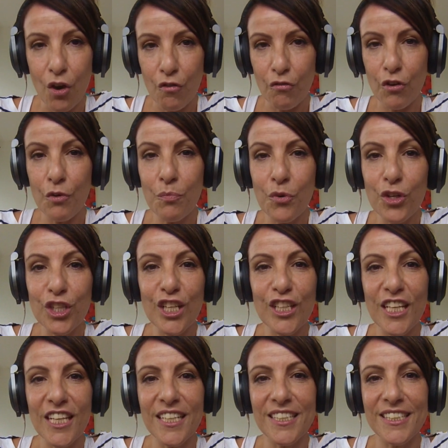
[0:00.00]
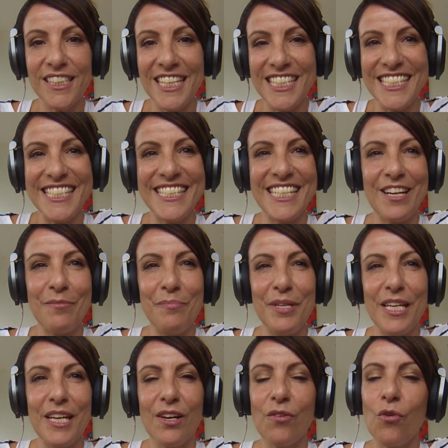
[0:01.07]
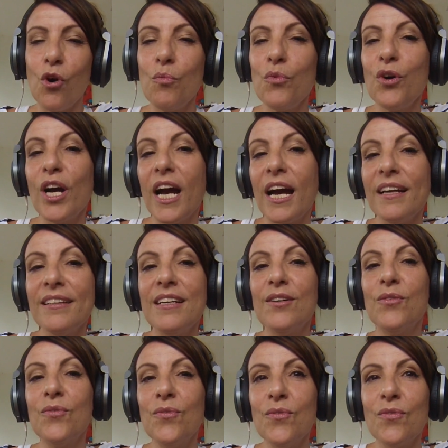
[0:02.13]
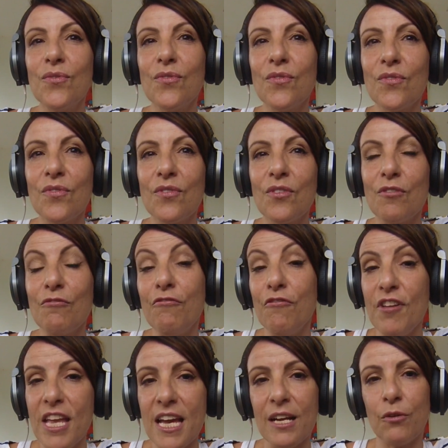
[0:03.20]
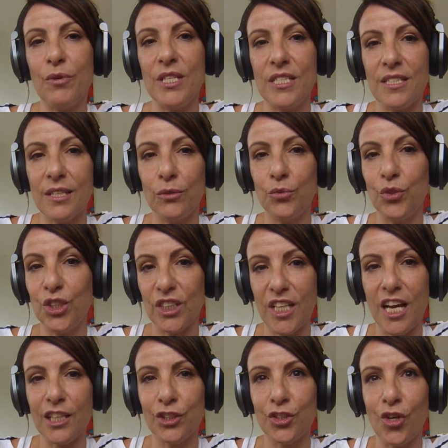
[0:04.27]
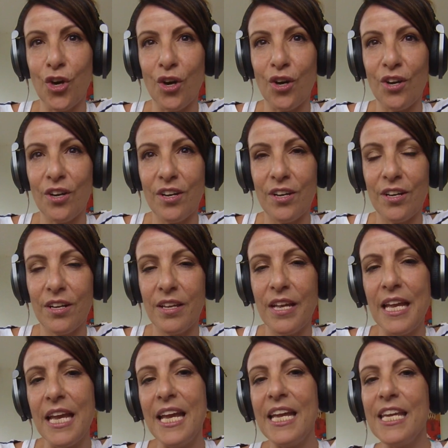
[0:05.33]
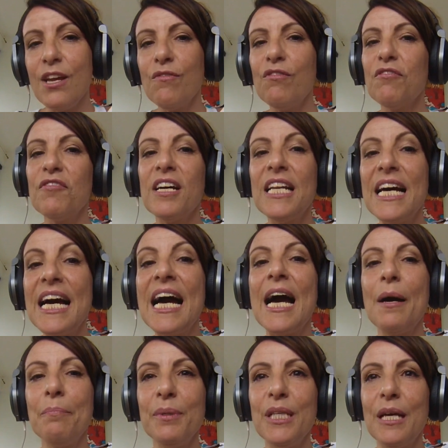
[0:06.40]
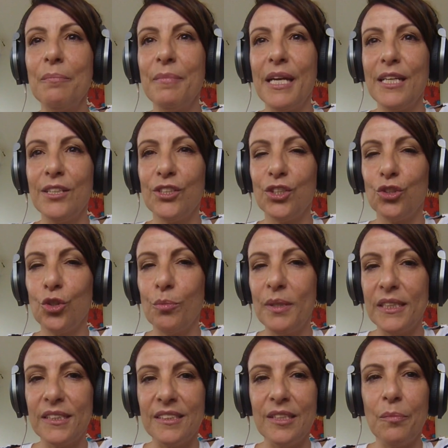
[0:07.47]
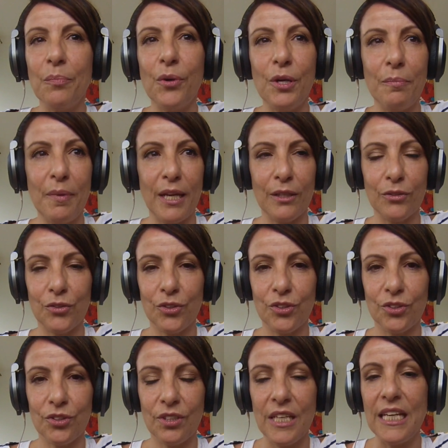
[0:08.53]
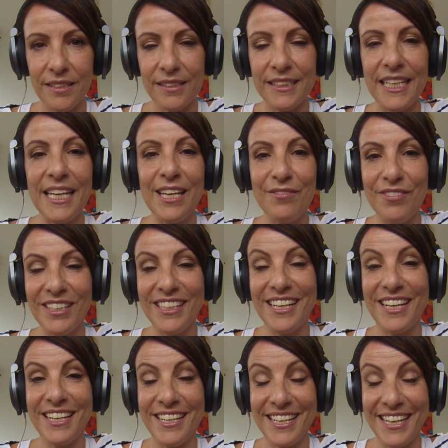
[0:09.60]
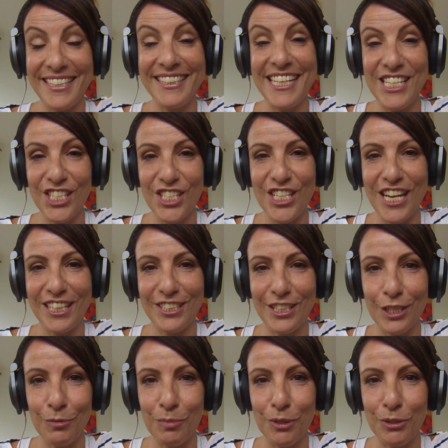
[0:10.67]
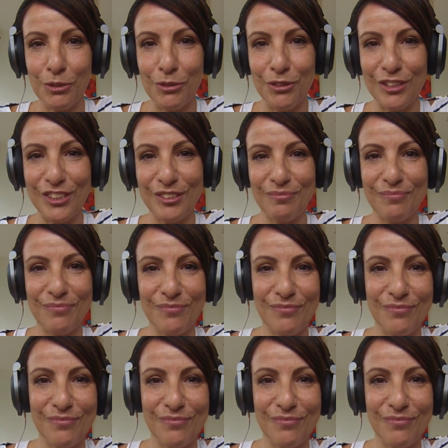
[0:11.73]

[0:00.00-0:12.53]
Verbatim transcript: Foi muito interessante saber como cada um vê a questão do estar só. E eu vou falar rapidamente sobre esses depoimentos, sem revelar a identidade das pessoas.